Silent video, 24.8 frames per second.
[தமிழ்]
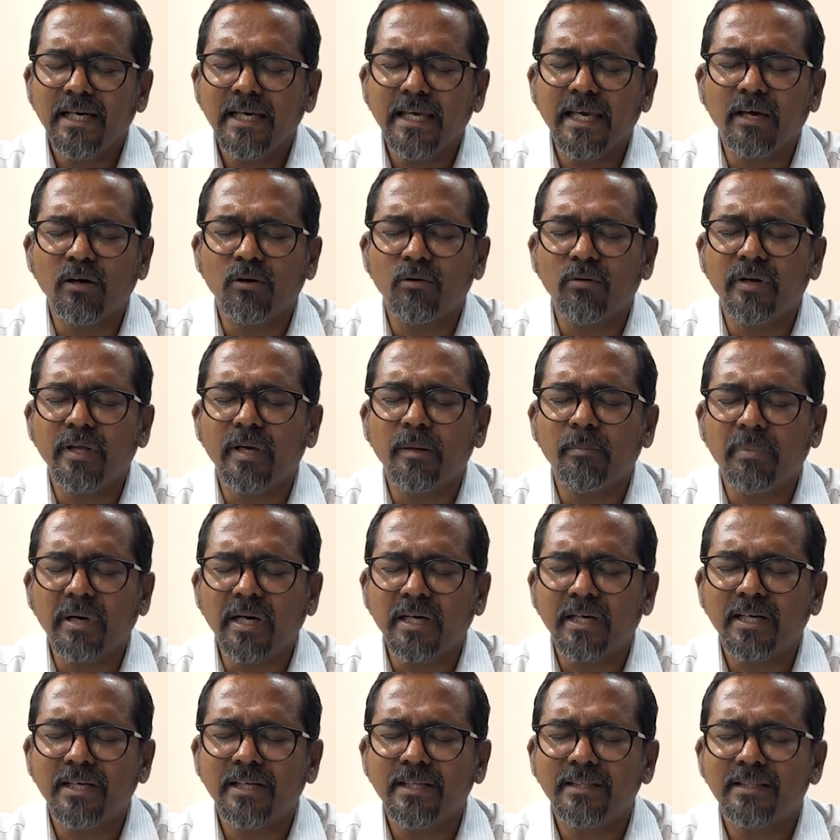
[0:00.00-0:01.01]
எங்களுடைய
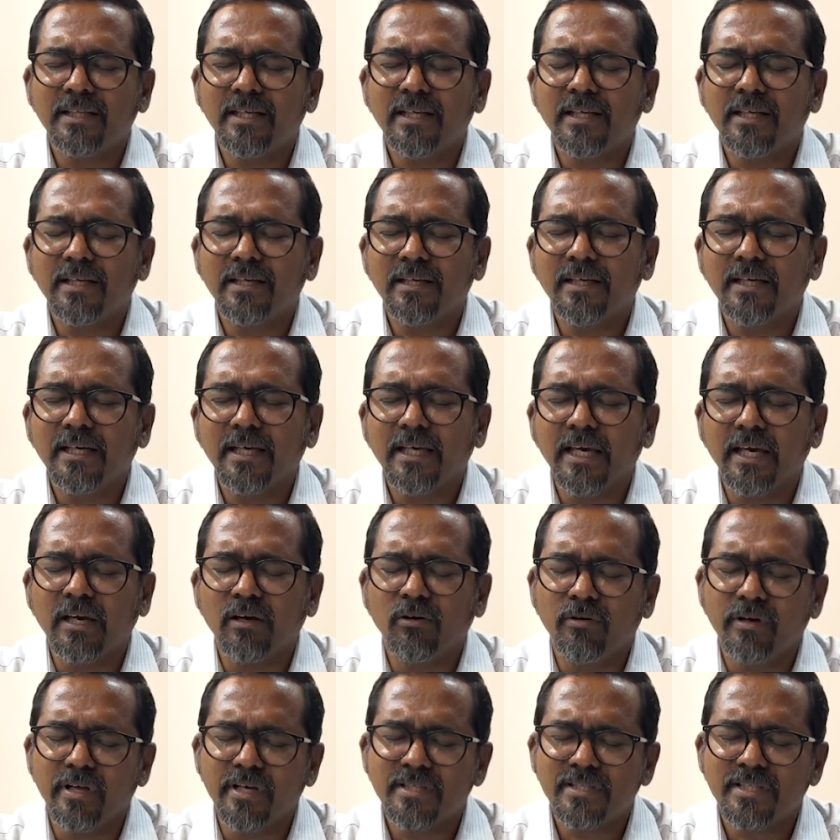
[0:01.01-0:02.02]
பட்டணத்தில்
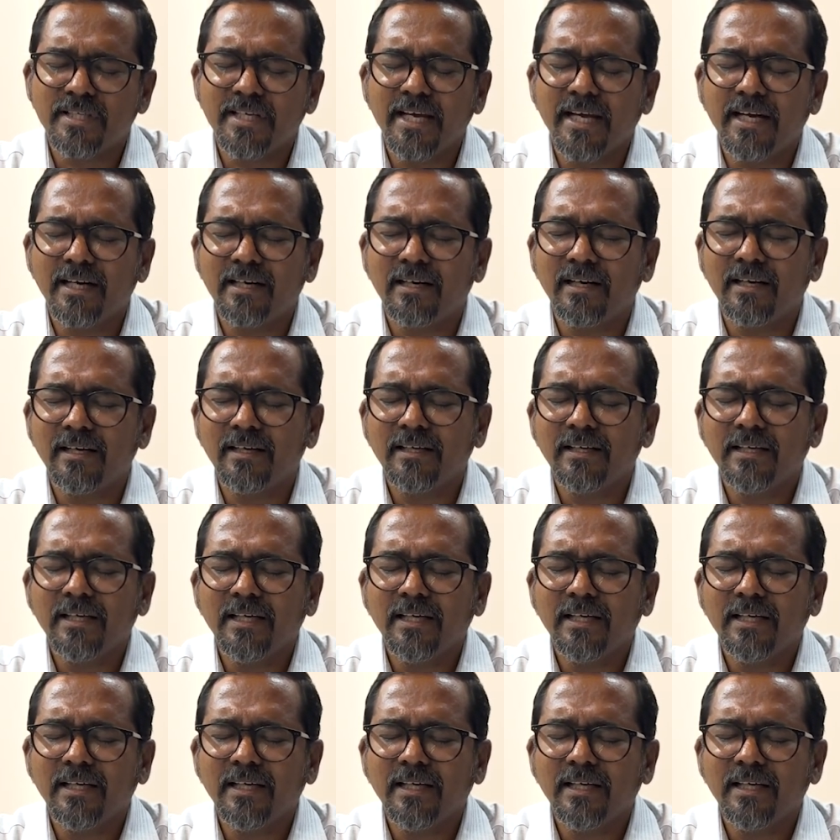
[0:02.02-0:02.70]
எங்களுடைய ஸ்டேட்டில்